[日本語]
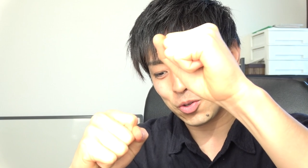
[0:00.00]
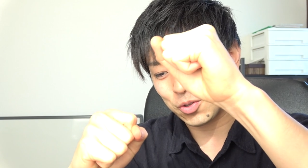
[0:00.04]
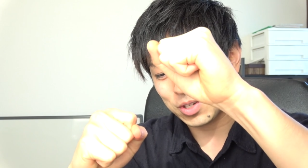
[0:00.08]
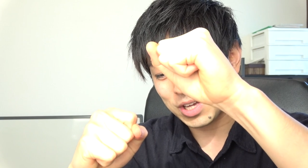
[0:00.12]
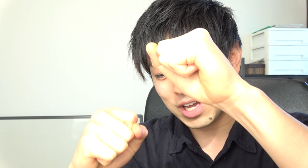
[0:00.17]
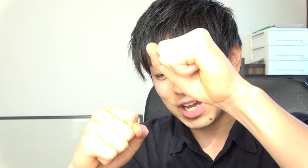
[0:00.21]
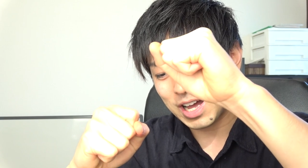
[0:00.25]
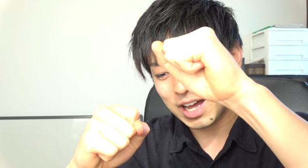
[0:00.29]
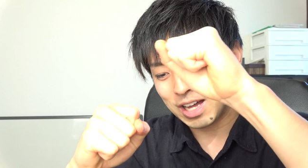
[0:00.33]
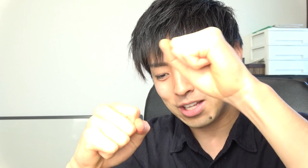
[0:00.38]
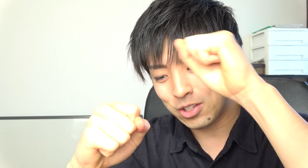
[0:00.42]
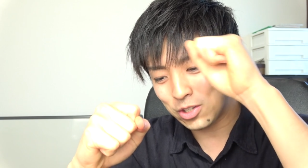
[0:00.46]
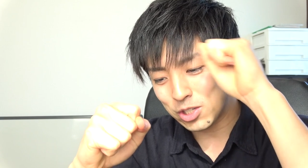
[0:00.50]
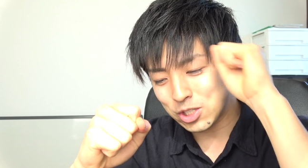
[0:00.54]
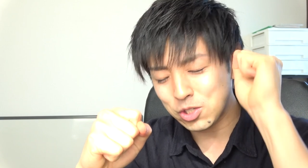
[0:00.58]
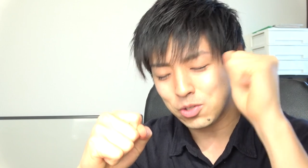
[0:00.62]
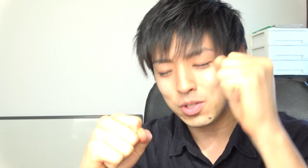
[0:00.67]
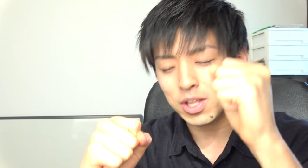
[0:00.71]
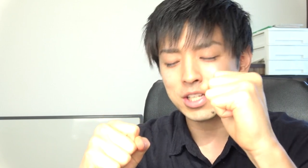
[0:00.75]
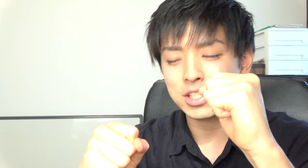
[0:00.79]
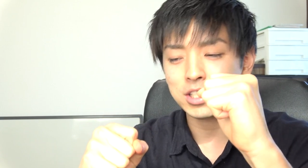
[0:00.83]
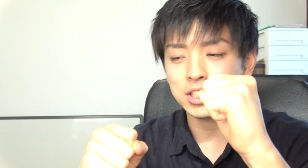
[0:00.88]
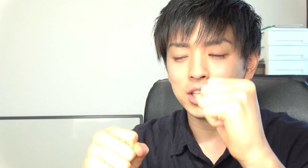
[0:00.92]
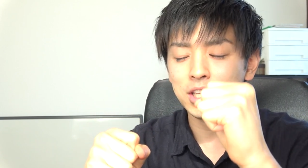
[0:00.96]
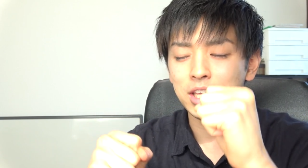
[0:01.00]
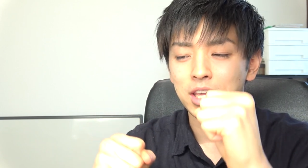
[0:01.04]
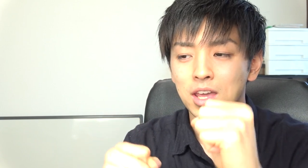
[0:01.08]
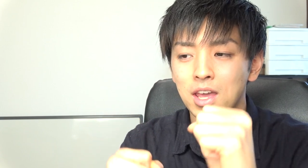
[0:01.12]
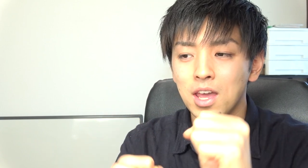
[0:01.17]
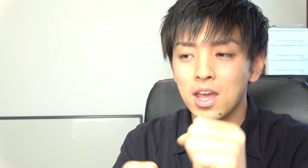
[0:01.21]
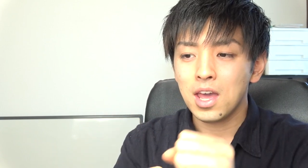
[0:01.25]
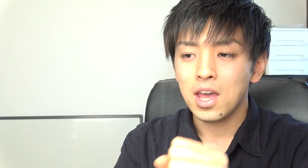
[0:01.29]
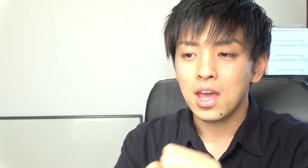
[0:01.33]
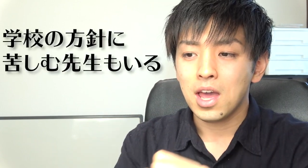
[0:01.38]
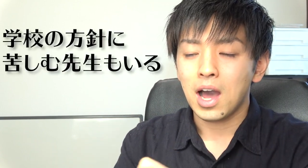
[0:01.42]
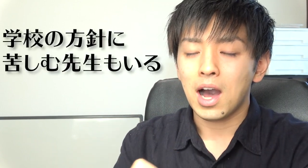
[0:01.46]
とかの人たちに
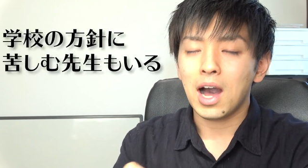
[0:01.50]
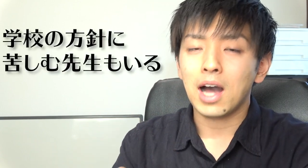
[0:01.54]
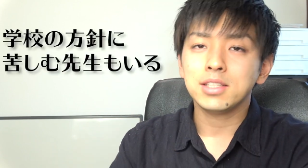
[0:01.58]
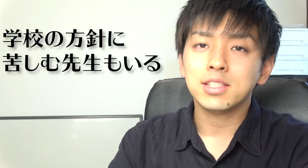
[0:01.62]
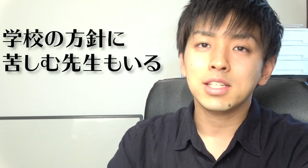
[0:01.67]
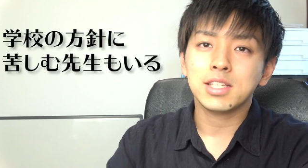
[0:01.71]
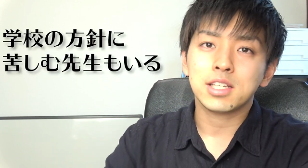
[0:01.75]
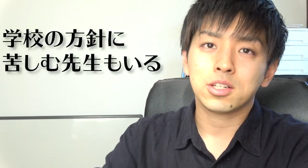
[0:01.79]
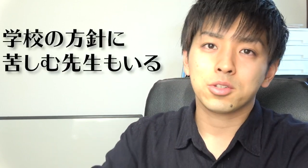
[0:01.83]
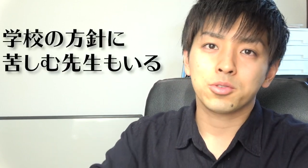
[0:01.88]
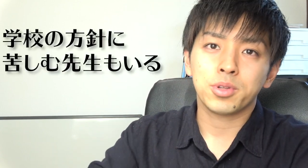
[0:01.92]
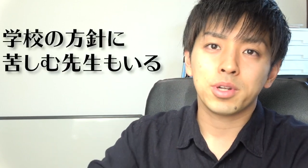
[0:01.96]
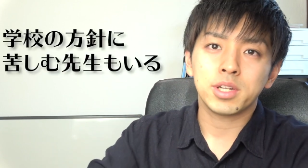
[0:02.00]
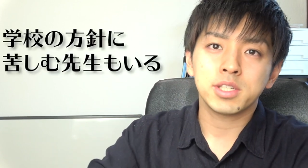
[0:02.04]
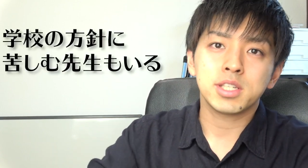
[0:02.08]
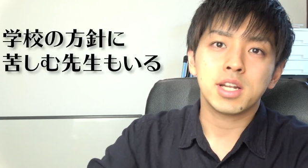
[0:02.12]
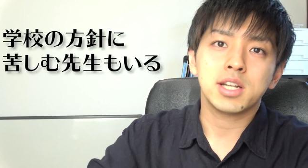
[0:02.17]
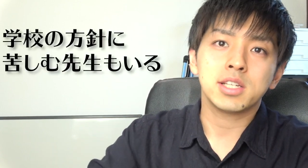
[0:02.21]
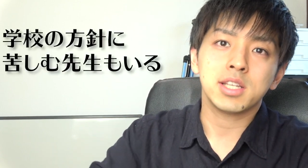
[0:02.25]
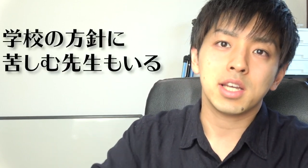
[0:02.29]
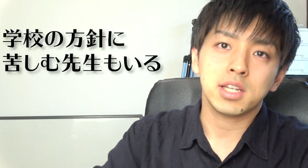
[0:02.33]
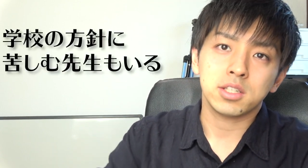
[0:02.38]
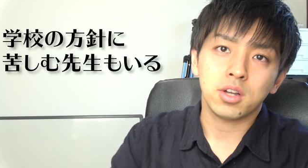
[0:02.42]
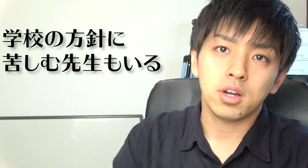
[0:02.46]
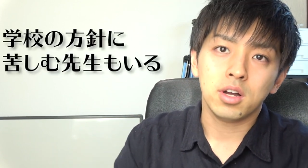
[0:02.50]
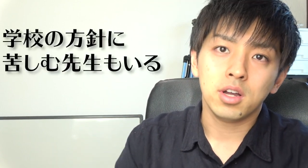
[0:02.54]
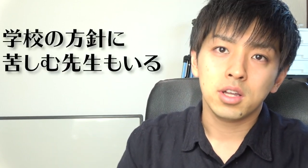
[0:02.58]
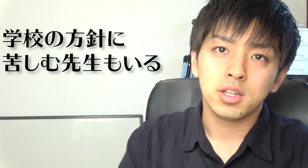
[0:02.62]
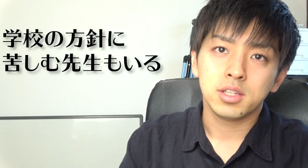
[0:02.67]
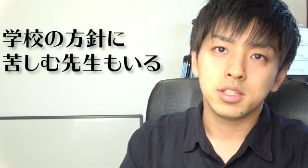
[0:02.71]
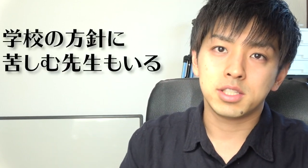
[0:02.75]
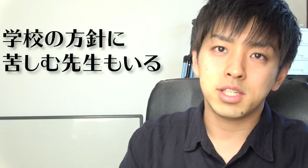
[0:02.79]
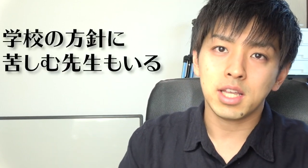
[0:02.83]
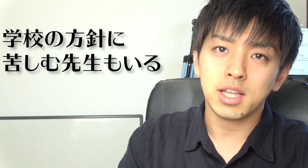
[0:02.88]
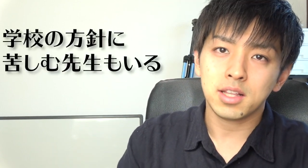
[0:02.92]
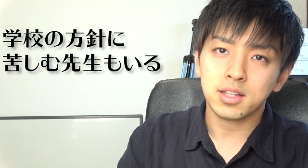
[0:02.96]
安全策取らせなさいと、
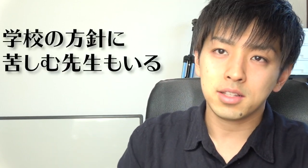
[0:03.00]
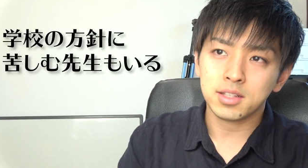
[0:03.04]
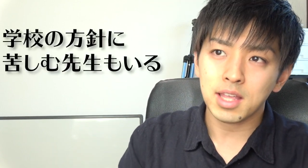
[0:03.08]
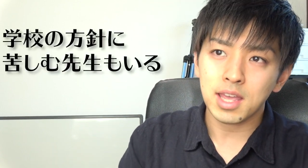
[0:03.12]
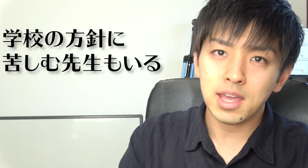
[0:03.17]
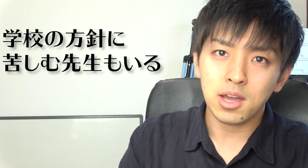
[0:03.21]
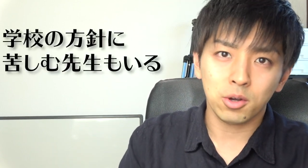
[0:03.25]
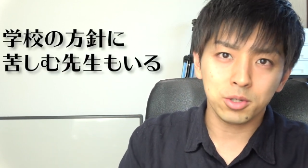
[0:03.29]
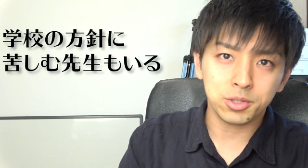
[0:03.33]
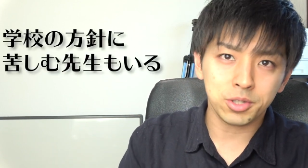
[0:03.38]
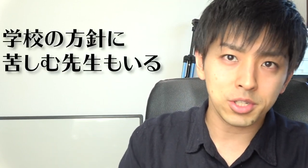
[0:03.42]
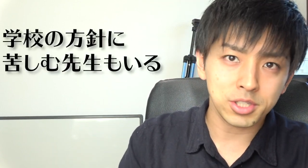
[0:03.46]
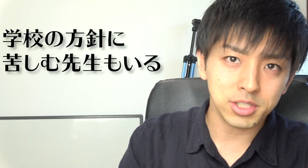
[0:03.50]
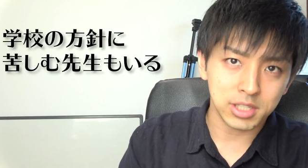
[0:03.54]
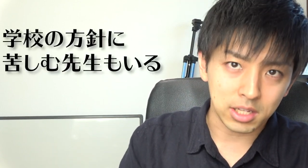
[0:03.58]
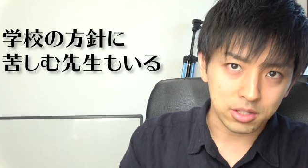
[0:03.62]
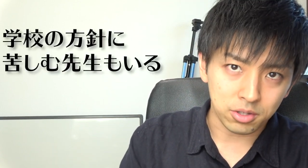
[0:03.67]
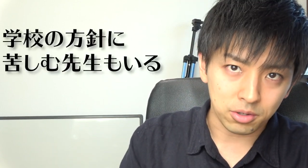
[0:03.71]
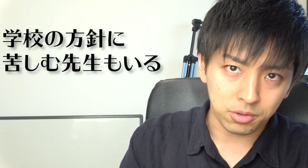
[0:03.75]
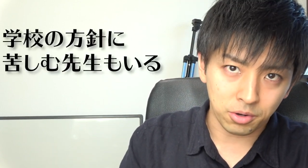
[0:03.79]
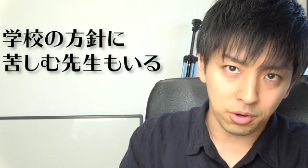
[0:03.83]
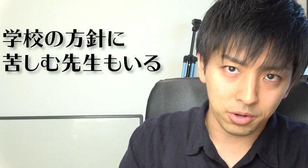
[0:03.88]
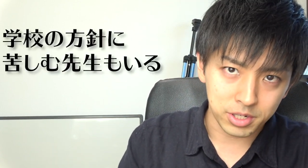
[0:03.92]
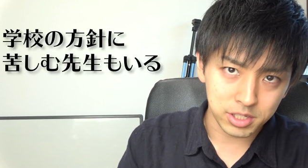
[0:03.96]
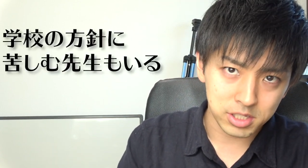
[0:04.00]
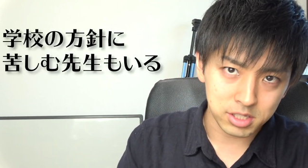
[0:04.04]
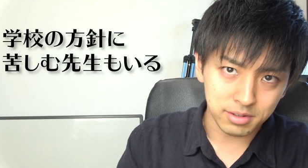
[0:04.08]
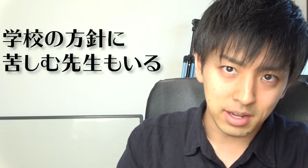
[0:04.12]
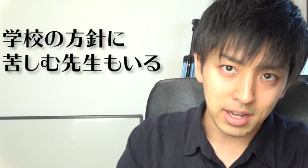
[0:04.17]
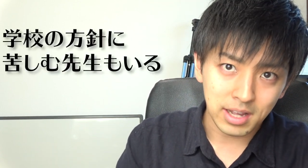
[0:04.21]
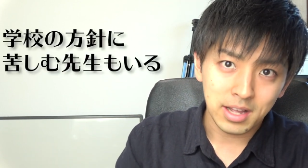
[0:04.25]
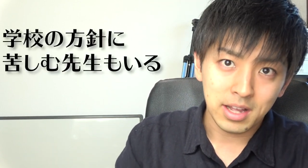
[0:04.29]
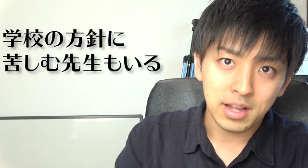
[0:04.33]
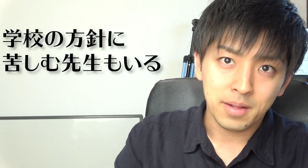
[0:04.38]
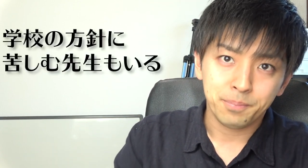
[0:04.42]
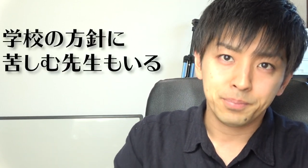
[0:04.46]
絶対落とすなと効率
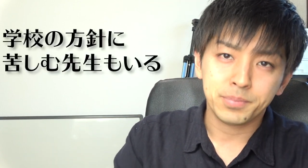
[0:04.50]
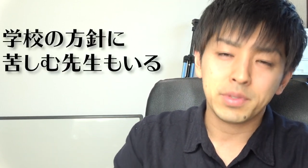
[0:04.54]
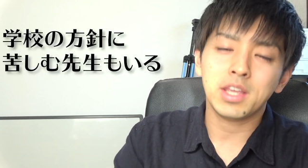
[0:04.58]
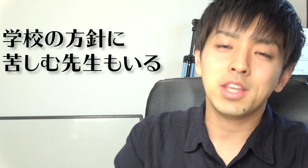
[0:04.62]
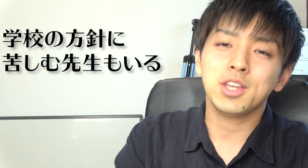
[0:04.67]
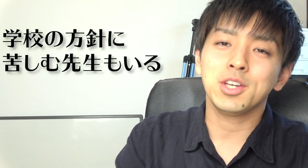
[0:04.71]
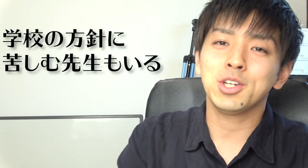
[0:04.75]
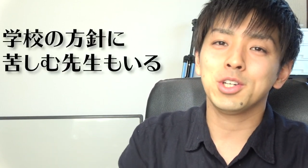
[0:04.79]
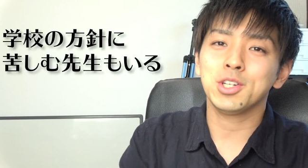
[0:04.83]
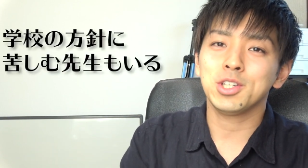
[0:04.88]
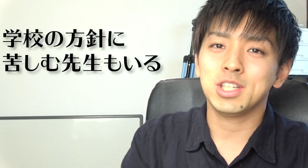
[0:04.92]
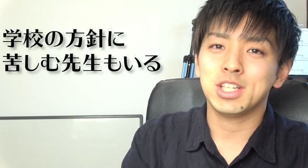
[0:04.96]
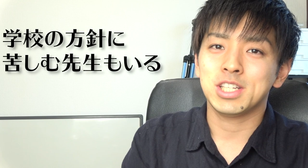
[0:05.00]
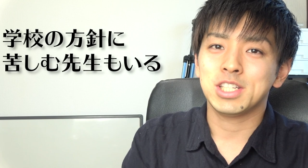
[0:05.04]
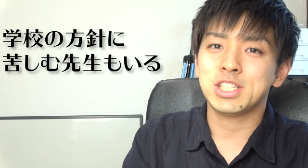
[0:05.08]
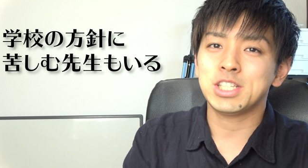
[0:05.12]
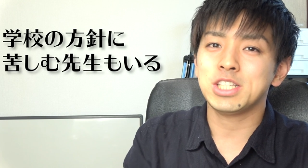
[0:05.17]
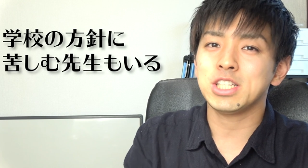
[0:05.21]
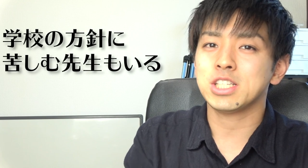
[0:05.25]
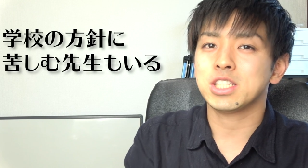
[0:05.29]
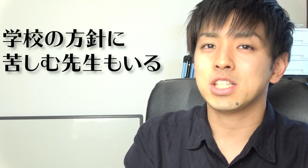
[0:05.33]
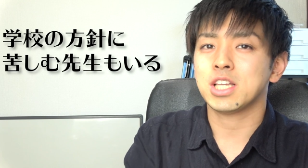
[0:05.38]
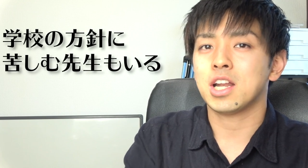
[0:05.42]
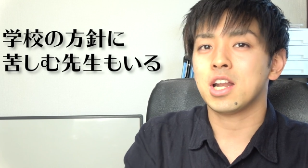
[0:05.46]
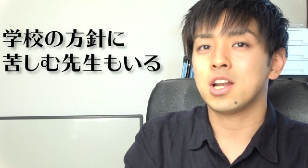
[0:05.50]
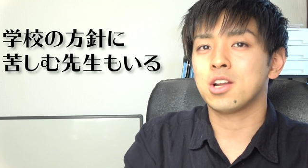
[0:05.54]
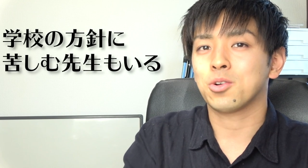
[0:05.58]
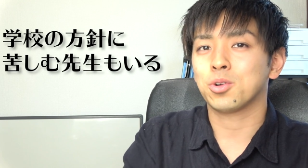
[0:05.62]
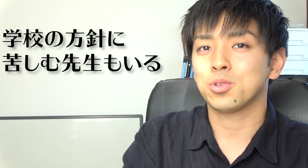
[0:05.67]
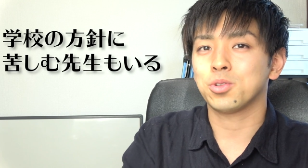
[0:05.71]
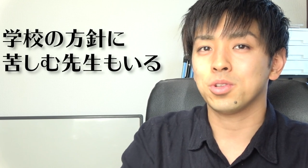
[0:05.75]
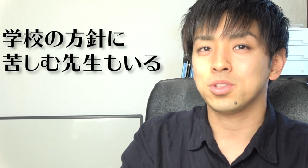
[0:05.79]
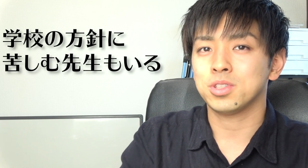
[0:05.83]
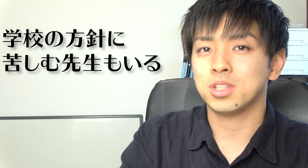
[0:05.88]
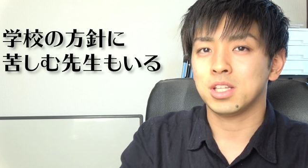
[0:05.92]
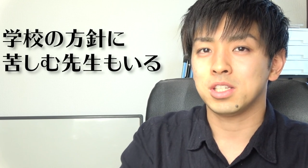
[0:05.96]
はっていう風に指示される
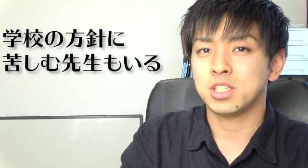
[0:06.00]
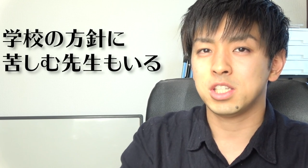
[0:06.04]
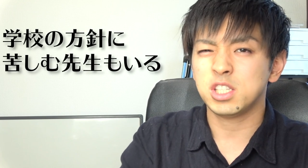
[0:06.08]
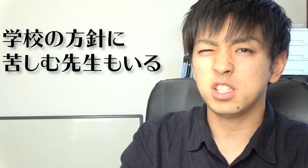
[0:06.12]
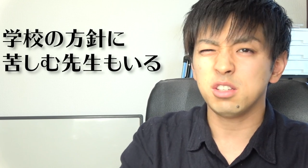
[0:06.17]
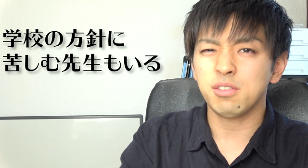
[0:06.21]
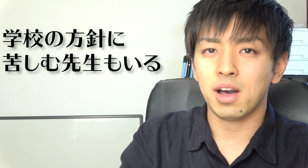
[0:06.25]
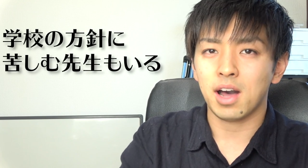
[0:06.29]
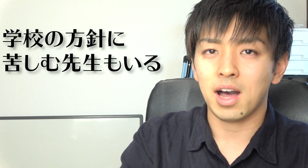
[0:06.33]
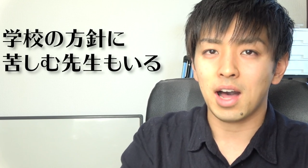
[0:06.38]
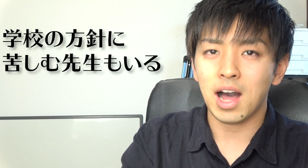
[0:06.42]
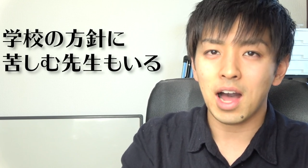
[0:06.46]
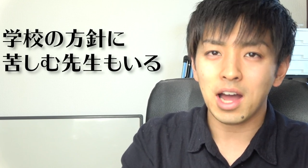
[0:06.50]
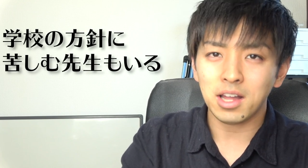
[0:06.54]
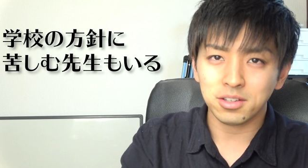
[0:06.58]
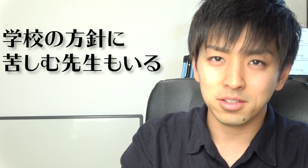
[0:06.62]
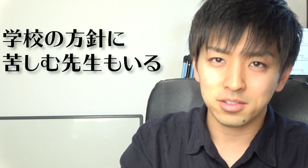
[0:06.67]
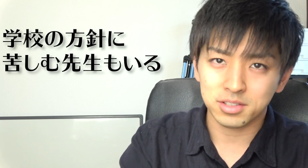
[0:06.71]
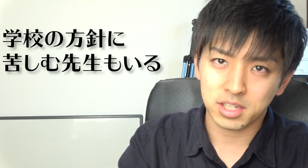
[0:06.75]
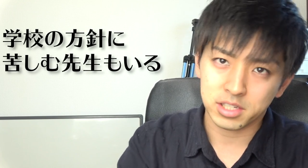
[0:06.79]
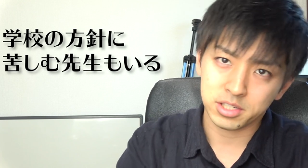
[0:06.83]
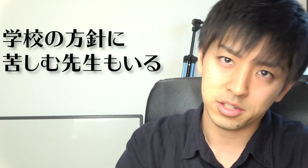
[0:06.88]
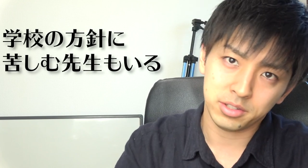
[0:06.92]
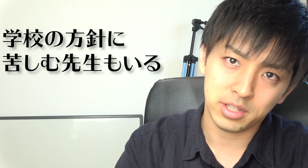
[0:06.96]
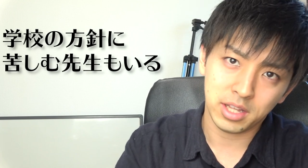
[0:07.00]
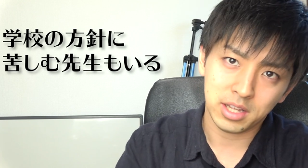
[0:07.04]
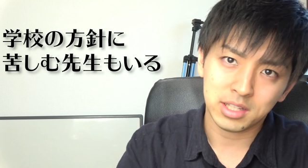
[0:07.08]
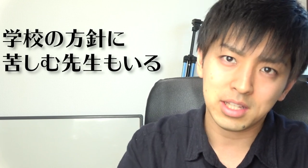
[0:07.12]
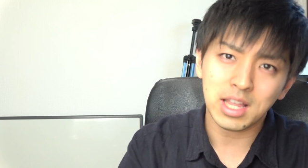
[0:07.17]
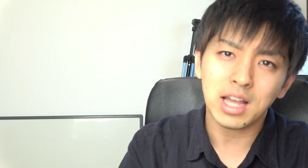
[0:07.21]
ことって実はあるんですよね。